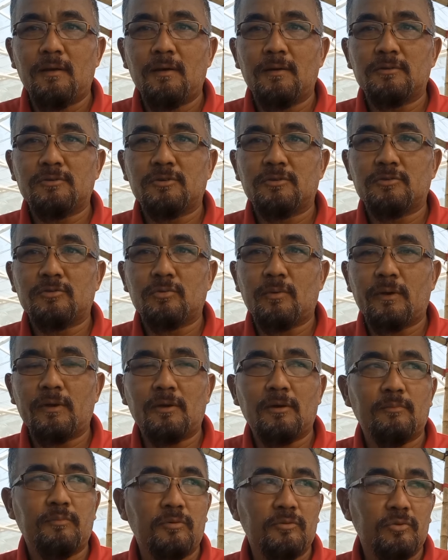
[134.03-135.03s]
eh,
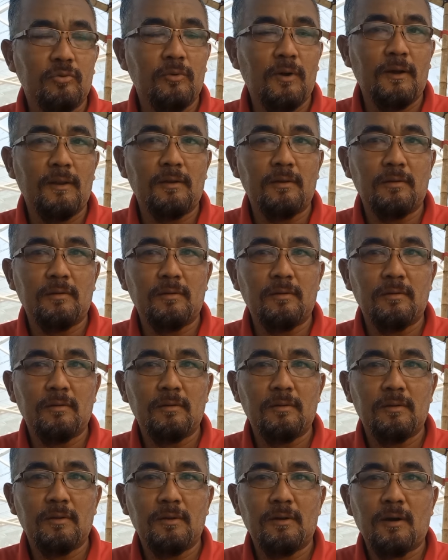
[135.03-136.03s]
sesuai kebutuhan.
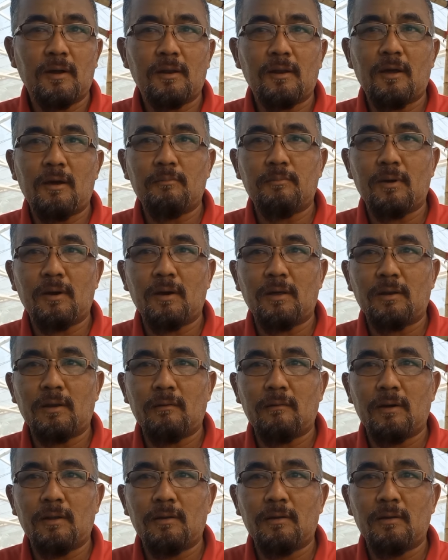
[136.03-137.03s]
Karena apa kan
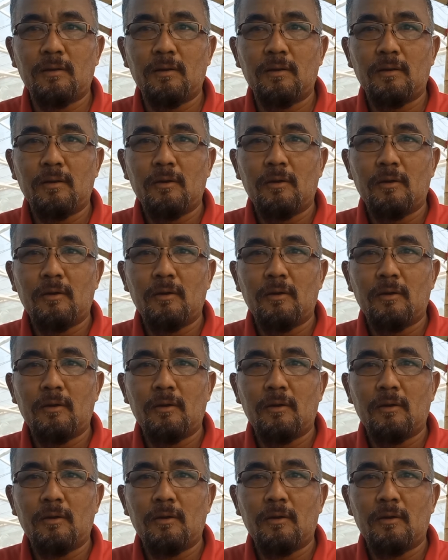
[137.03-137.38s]
kawan?